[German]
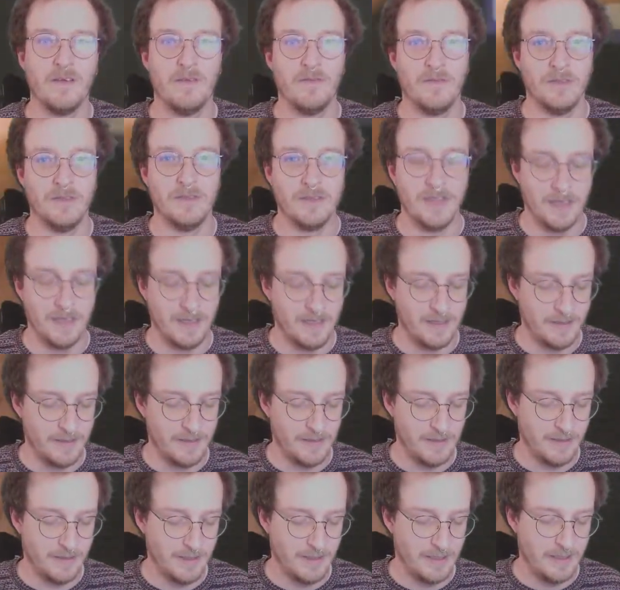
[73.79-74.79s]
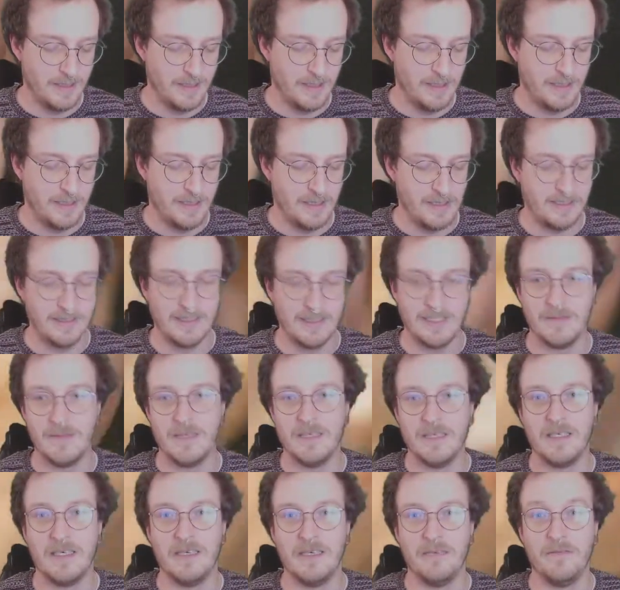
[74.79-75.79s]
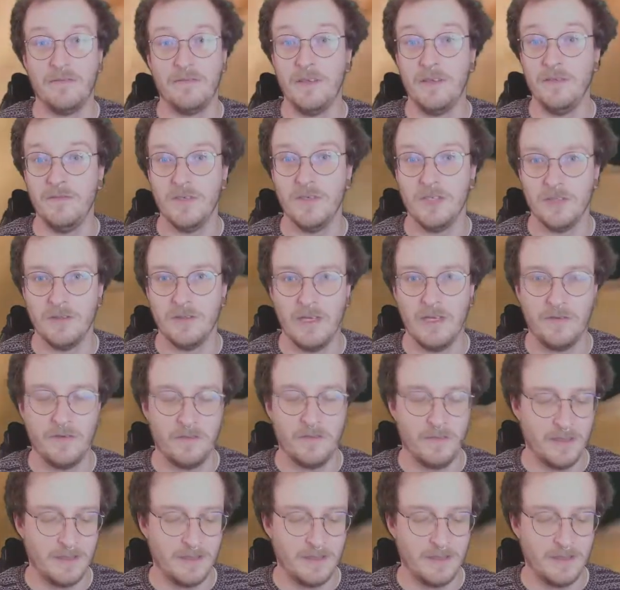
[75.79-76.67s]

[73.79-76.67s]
Und von daher 1, 2, 3, 4 und wir schauen